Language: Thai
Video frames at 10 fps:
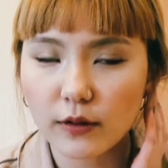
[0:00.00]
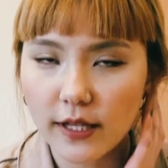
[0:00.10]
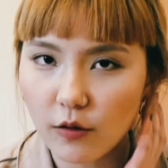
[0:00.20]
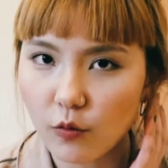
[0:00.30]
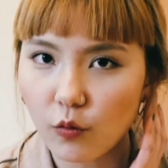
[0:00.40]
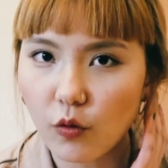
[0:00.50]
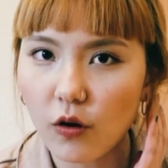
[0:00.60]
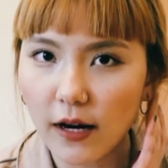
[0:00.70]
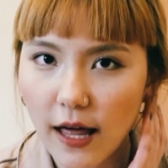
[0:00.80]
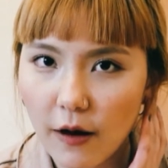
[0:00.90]
งติ่งหูข
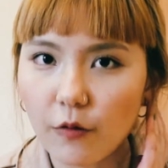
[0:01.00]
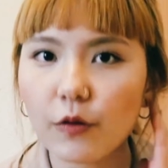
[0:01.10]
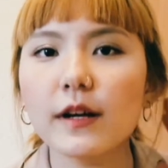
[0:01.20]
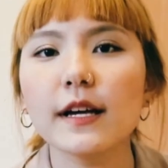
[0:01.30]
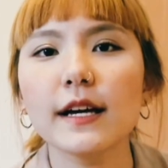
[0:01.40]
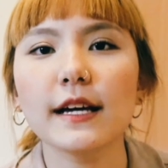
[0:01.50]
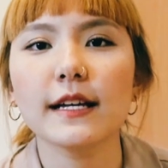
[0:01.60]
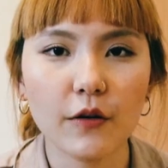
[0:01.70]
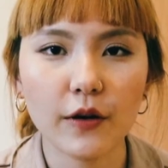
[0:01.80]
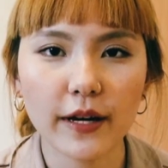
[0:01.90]
องเรา
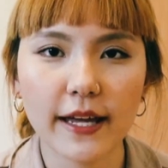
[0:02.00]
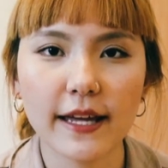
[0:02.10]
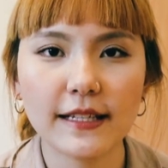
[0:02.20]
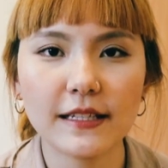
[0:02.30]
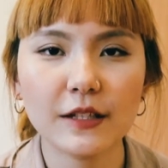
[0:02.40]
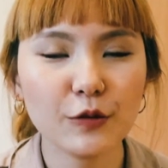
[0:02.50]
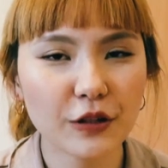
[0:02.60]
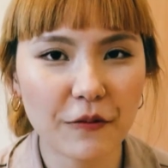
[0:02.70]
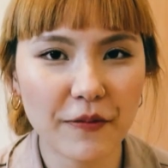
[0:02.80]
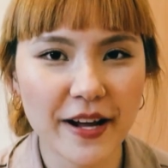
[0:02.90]
โอเคดู
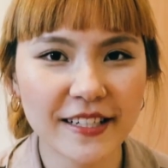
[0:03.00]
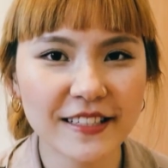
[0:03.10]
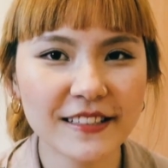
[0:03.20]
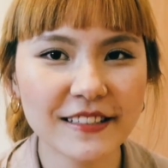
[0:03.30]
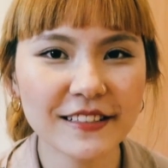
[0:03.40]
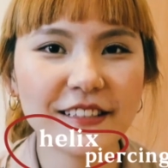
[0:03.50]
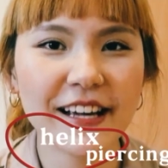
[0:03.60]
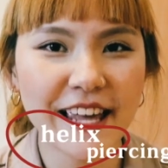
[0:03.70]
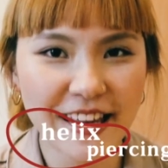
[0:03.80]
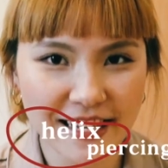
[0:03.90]
ต่อไปนั่นก็คือ
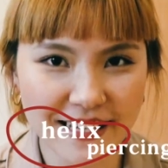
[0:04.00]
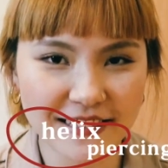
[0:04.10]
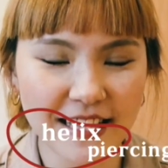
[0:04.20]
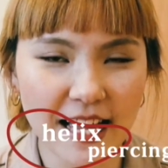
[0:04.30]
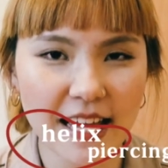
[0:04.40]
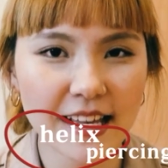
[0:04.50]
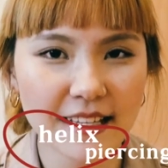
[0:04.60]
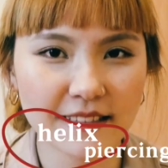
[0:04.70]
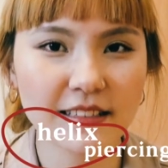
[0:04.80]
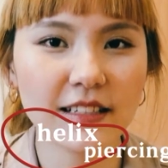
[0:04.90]
เฮลิกซ์นะเฮ
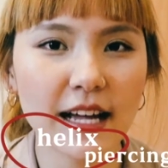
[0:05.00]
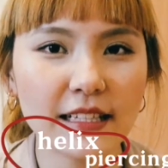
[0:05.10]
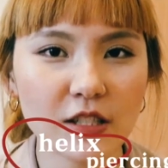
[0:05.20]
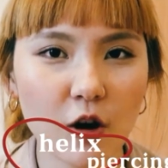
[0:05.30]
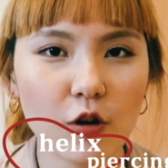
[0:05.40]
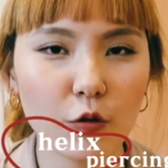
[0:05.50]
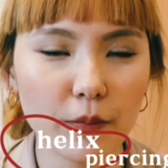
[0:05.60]
ลิกซ์คือการเจาะลง